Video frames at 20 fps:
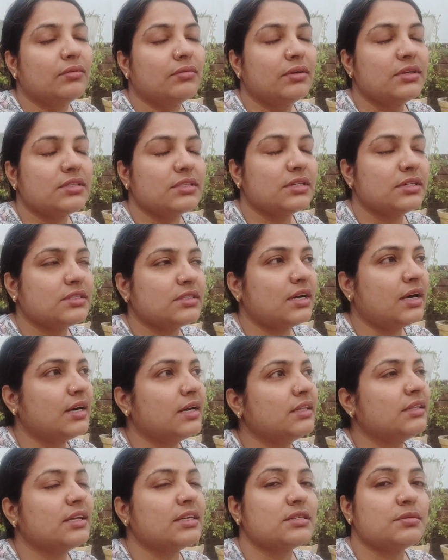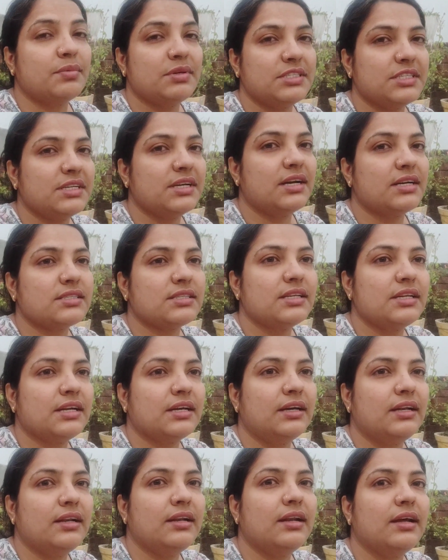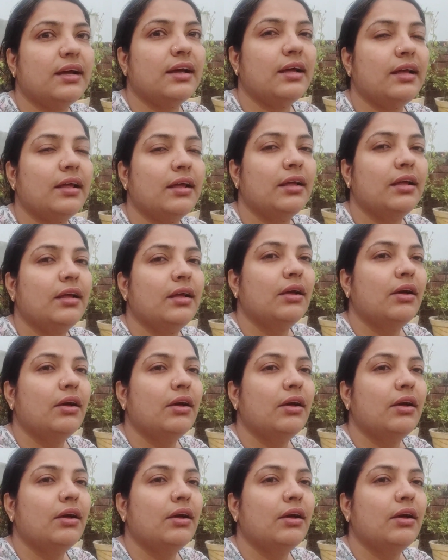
वैसे साढ़े दस बजे यहाँ से निकलना है